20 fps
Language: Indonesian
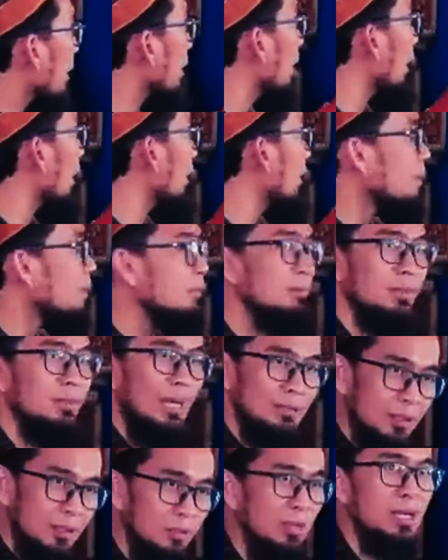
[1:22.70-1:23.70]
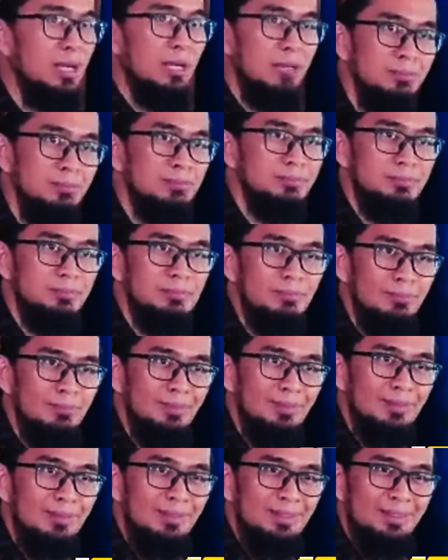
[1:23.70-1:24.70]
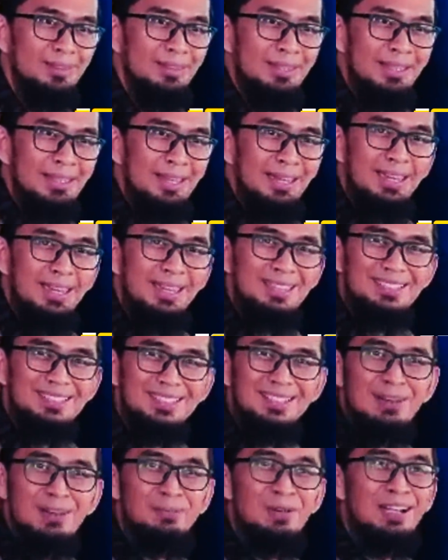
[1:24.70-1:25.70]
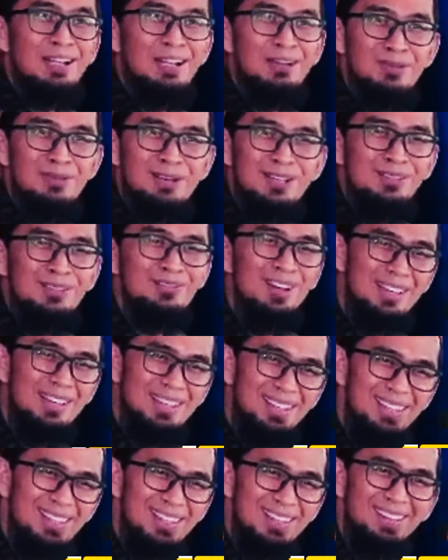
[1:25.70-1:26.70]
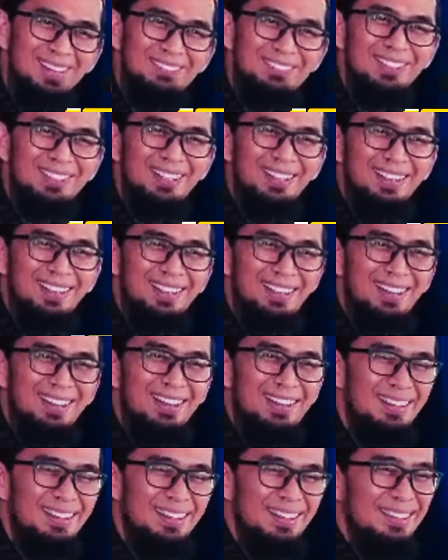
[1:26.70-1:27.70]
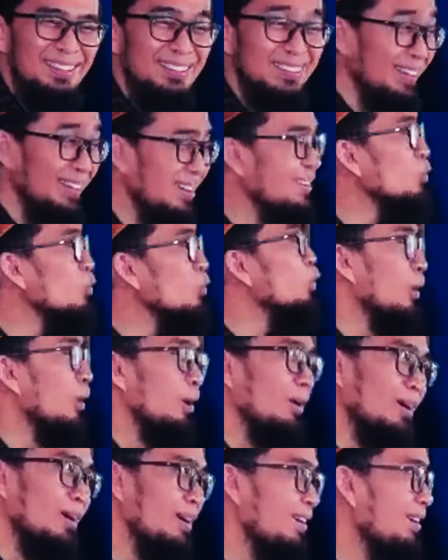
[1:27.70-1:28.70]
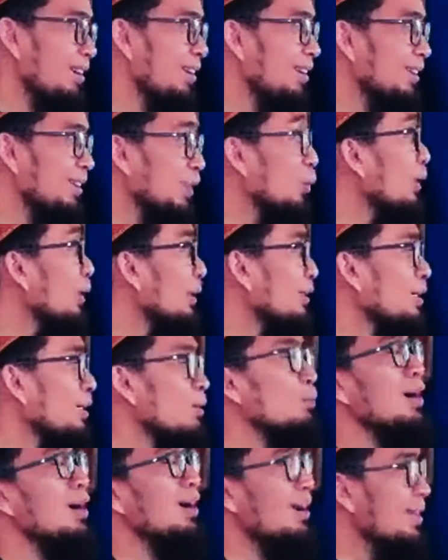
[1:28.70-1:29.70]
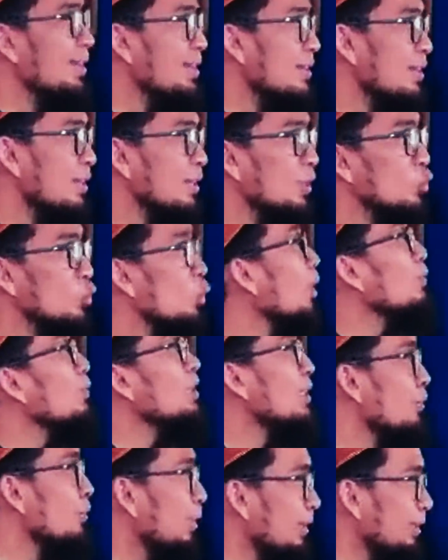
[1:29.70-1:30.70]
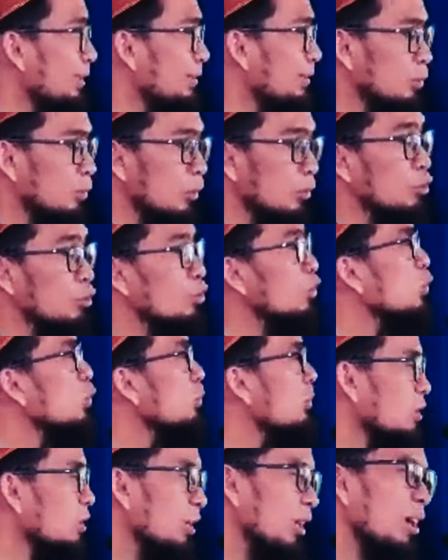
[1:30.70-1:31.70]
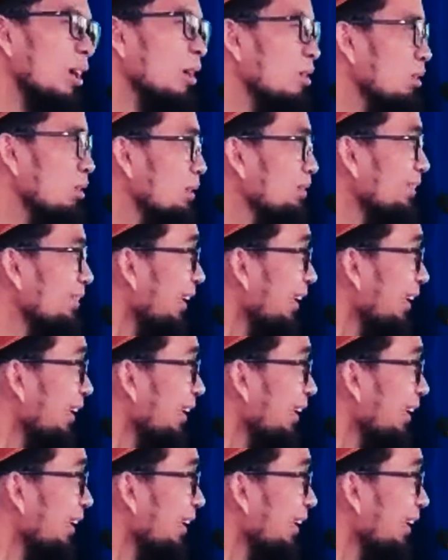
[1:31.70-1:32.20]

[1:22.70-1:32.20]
kadang-kadang gak tertahan. Eh jang apa kabar? Baik, alhamdulillah Sehat? Sehat. Keluarga? Baik. Suami gimana? Di situ masalahnya.